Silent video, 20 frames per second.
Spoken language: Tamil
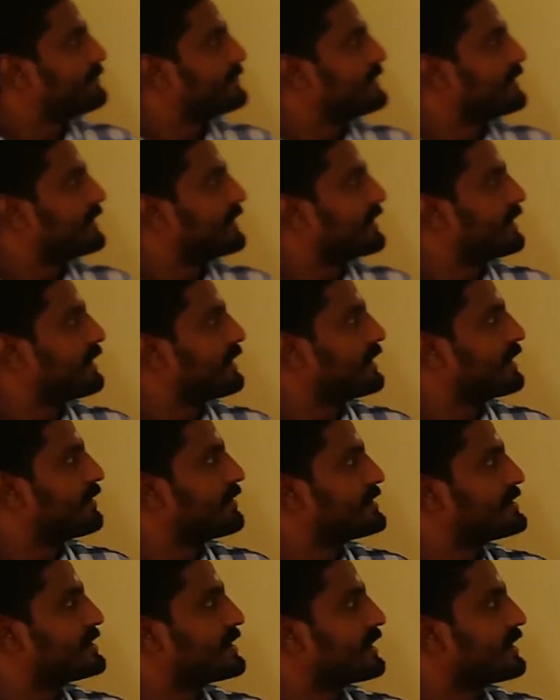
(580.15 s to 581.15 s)
நீங்கள் நல்லா
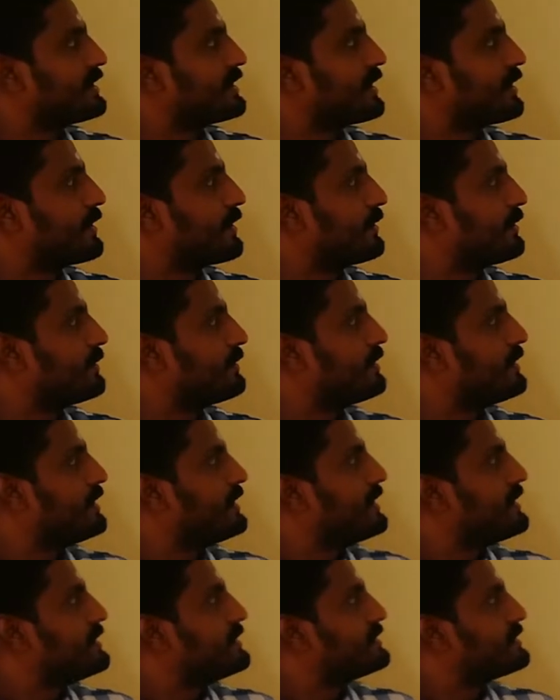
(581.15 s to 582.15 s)
கவனிச்சிங்கன்னா தெரியும்
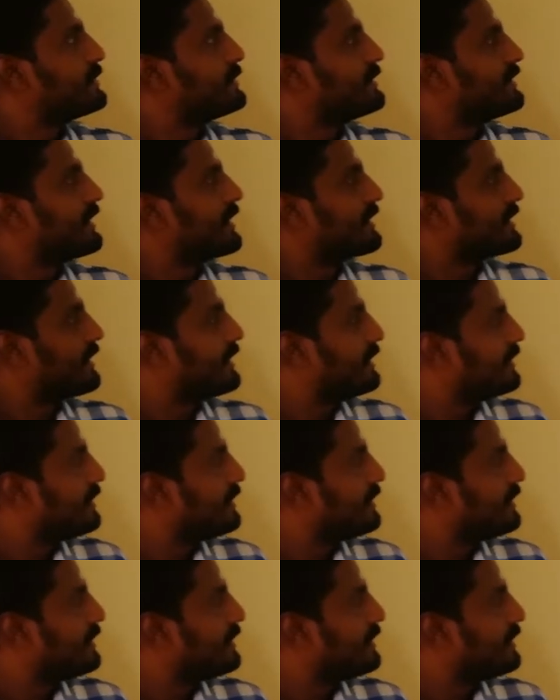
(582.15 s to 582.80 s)
ஸோ இந்த இடத்துல